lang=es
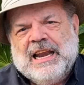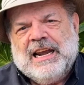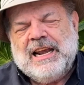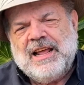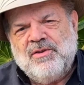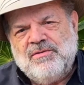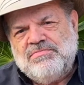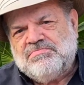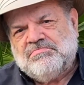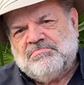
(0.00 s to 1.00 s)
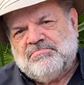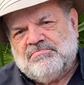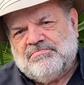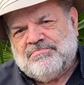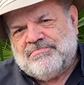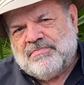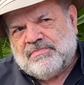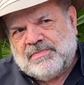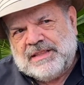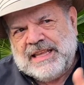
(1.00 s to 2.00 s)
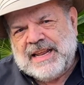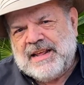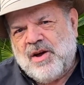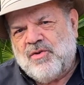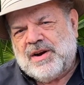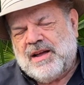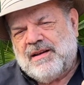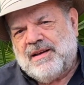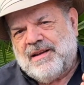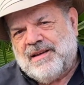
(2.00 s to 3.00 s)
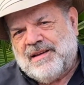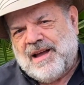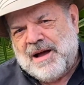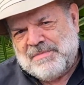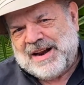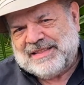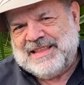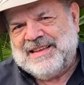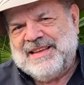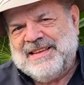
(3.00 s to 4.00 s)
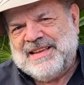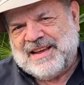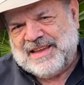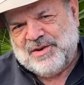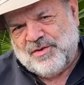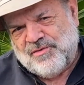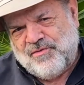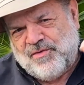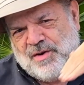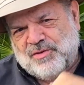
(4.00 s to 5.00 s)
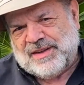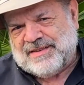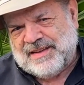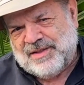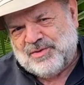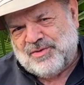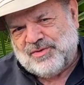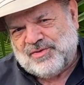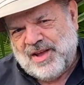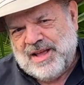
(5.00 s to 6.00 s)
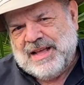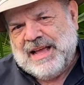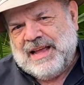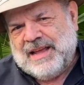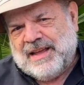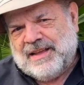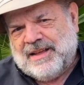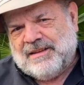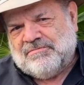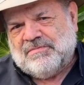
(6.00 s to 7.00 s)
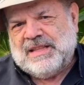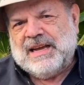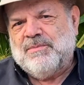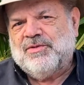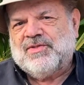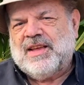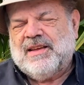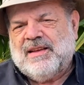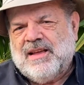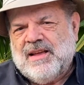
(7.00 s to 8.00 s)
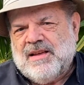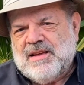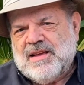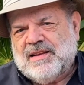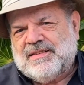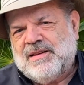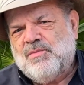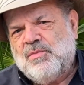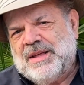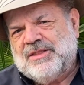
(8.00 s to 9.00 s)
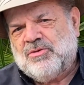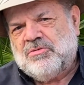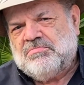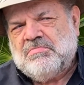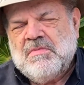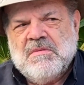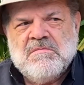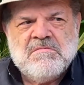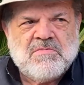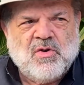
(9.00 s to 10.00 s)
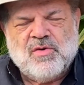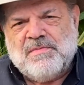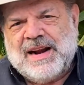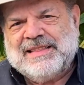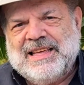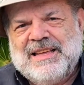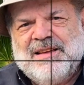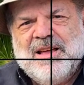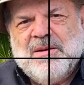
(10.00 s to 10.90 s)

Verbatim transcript: Leo tiene ahora eh, a Marte y a Quirón favoreciéndolos. Eh, digamos que es el momento con Marte,